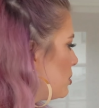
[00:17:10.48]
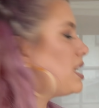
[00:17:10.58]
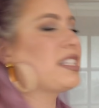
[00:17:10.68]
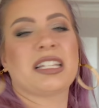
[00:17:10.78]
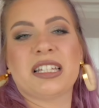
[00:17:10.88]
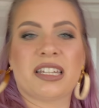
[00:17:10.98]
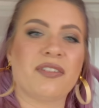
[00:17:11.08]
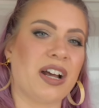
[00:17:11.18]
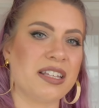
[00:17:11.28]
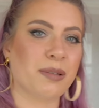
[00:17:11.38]
und tatsächlich
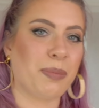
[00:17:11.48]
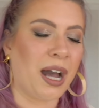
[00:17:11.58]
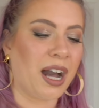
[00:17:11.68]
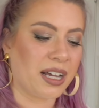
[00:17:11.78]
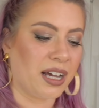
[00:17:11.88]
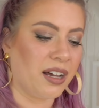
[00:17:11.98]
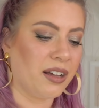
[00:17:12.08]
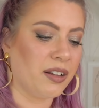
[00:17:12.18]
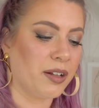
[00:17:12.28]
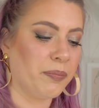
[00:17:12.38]
der weiße
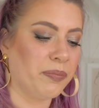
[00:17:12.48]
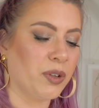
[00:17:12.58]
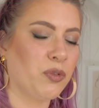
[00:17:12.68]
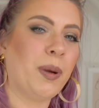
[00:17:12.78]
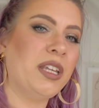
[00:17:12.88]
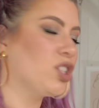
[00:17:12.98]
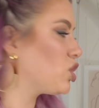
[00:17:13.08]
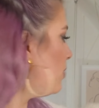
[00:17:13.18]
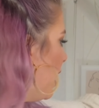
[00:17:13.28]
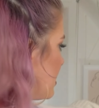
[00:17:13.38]
Parker. Ähm, wobei die
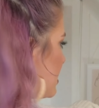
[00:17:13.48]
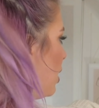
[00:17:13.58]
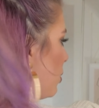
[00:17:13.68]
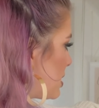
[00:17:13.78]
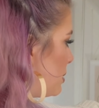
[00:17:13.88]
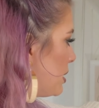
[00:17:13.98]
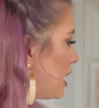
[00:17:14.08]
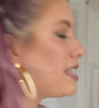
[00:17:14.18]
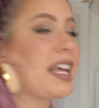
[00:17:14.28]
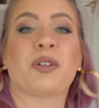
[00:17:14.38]
schwarze auch ziemlich
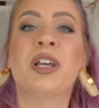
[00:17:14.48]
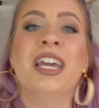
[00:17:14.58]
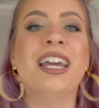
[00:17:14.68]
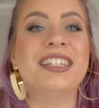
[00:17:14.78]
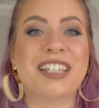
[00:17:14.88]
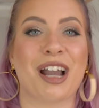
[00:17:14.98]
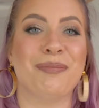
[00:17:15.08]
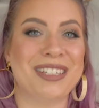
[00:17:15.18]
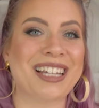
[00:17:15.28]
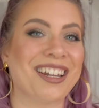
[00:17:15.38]
geil ist. Also ich
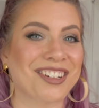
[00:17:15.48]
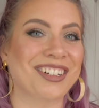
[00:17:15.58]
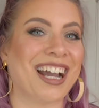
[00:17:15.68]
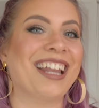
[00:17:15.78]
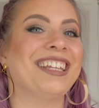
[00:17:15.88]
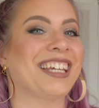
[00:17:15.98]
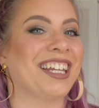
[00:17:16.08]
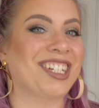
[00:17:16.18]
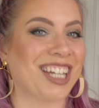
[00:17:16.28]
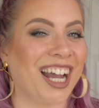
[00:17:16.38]
kann mich gerade schon gar nicht
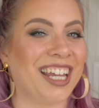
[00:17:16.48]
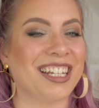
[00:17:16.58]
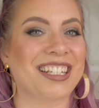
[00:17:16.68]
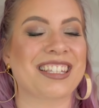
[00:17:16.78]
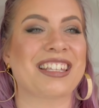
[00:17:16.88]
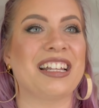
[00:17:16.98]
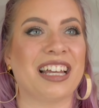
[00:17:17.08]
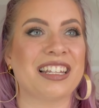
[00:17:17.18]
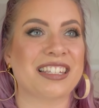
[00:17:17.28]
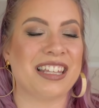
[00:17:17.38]
entscheiden. Es ist halt
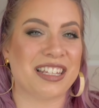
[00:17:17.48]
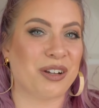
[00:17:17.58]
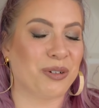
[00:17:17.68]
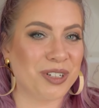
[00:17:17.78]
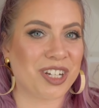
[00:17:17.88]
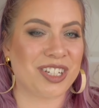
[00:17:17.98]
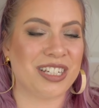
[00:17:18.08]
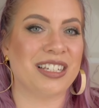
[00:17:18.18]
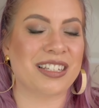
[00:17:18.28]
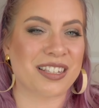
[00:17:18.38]
alles sehr, sehr
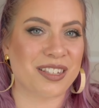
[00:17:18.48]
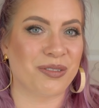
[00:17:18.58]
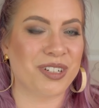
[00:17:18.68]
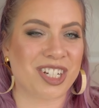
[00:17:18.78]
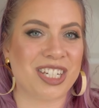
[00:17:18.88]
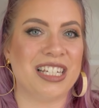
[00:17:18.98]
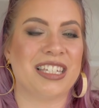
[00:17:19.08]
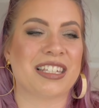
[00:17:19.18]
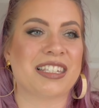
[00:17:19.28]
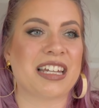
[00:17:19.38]
unterschiedlich. Es ist ein
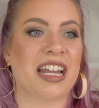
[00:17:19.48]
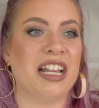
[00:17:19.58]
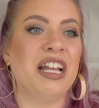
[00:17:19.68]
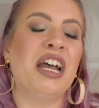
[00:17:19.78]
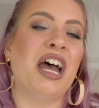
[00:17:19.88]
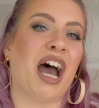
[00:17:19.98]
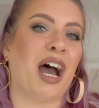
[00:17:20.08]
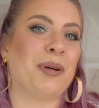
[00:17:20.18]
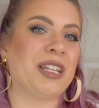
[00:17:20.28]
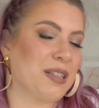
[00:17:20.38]
unterschiedlicher Style.
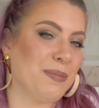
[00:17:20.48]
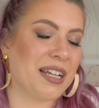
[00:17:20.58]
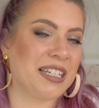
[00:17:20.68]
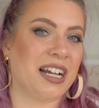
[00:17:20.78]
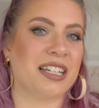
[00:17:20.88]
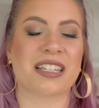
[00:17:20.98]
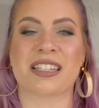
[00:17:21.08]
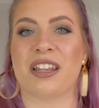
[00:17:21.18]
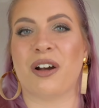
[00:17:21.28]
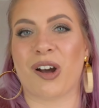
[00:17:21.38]
Aber das macht ja das
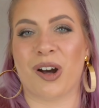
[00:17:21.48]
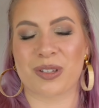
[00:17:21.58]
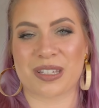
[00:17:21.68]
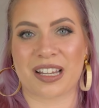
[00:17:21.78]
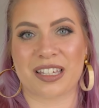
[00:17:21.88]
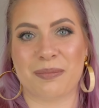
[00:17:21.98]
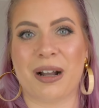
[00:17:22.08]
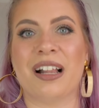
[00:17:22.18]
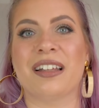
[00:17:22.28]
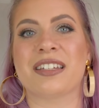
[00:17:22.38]
dann auch aus, sage ich
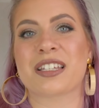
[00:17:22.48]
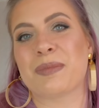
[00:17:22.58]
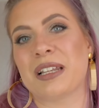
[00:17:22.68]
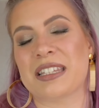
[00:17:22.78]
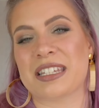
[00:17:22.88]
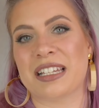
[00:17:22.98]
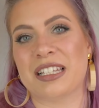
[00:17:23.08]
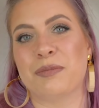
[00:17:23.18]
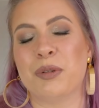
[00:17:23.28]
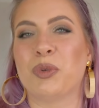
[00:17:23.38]
mal, dass man
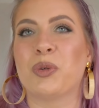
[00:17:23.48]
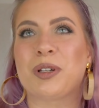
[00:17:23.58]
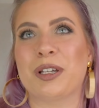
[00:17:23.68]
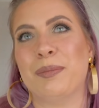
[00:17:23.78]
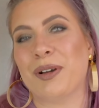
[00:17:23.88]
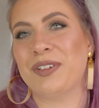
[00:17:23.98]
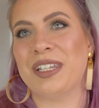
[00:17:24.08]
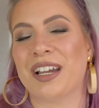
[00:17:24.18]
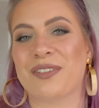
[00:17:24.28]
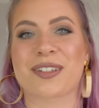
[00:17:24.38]
letztendlich mit Mode immer
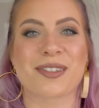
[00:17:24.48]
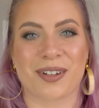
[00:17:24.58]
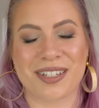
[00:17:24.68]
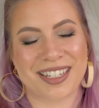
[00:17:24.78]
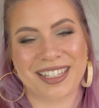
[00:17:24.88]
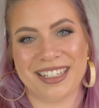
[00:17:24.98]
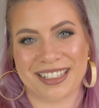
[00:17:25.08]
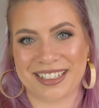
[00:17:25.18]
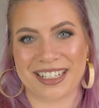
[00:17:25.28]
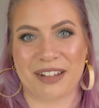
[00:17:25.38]
wieder etwas Neues
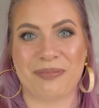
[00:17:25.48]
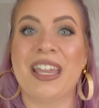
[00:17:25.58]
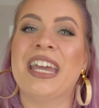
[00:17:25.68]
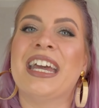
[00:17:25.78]
kreieren kann.